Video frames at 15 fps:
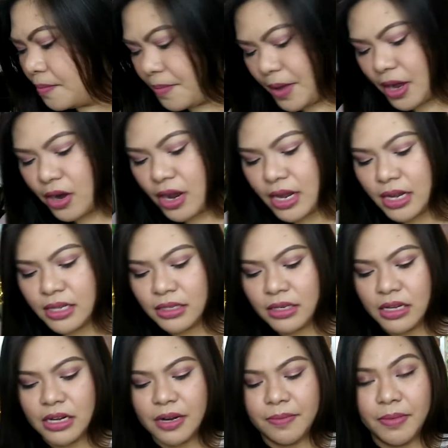Pero I can
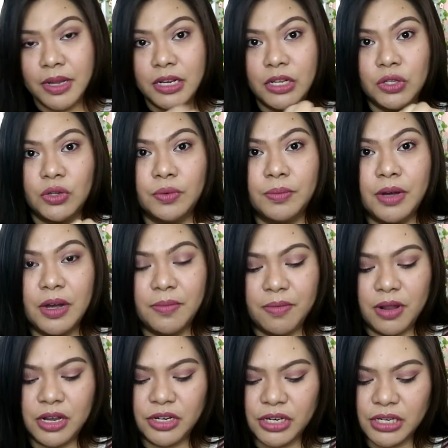say naman itong mga
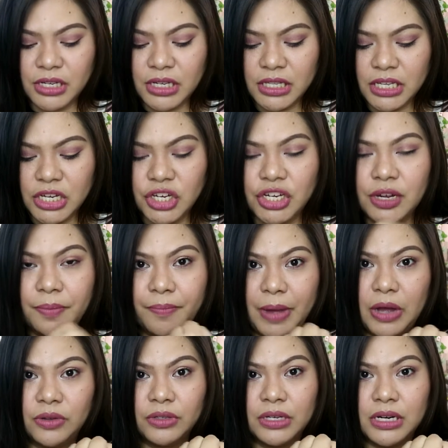blushes, hindi siya
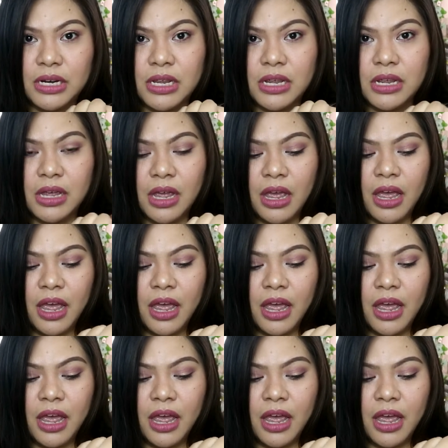powdery